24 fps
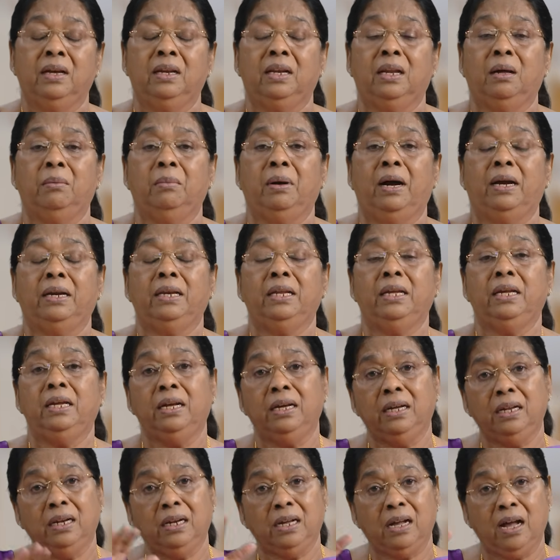நம்ம
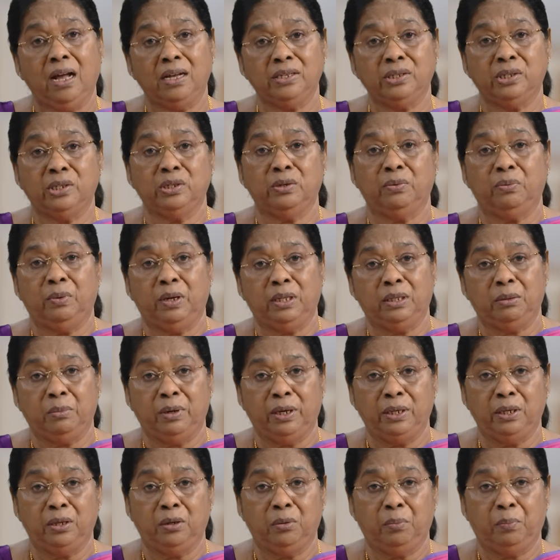அநேகருக்கு
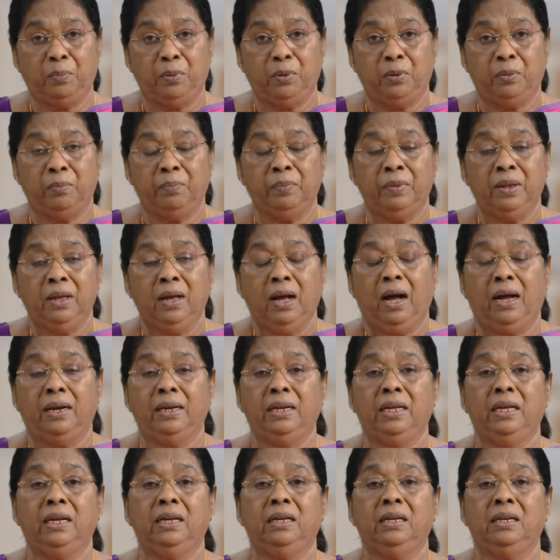ஆசீர்வாதமாக இருப்போம்
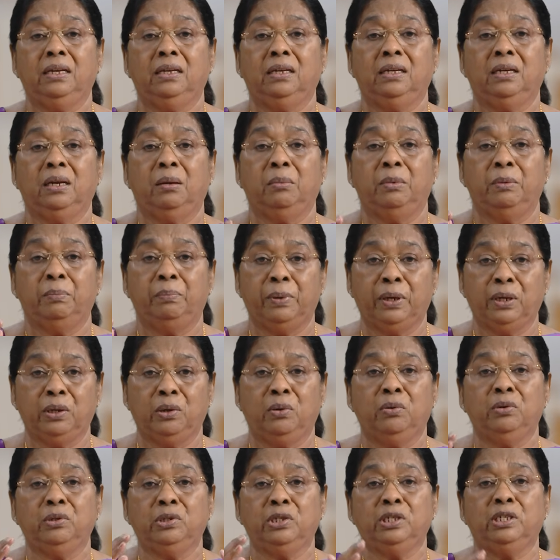அநேகருக்கு நம்ம
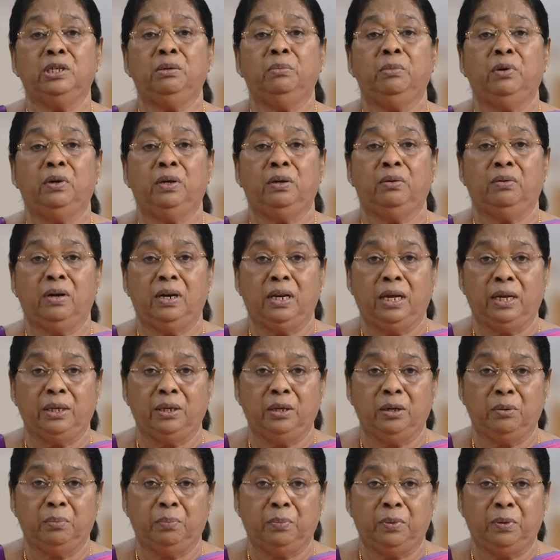பிரயோஜனம்
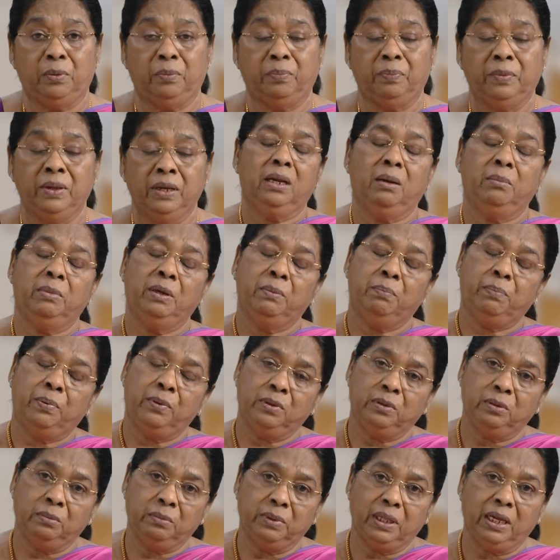உள்ளவர்களாக இருப்போம் நம்ம
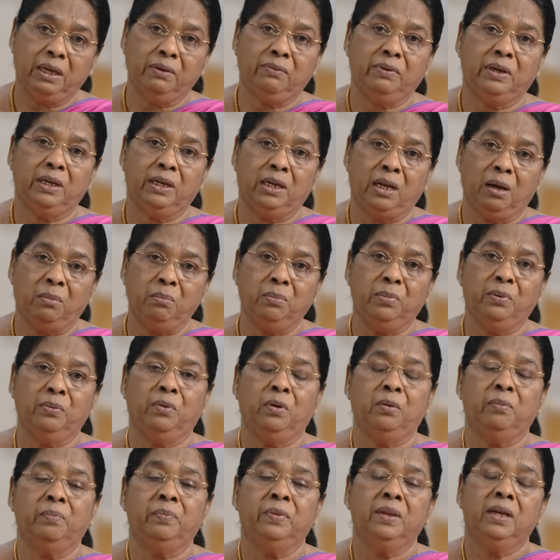எப்பொழுதும் தேவனை
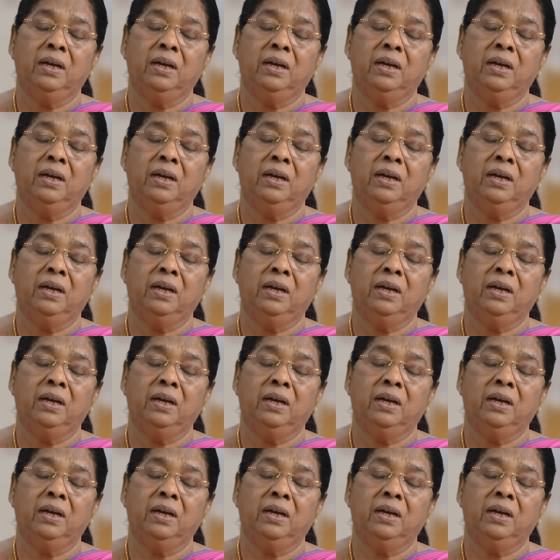நம்புவோம்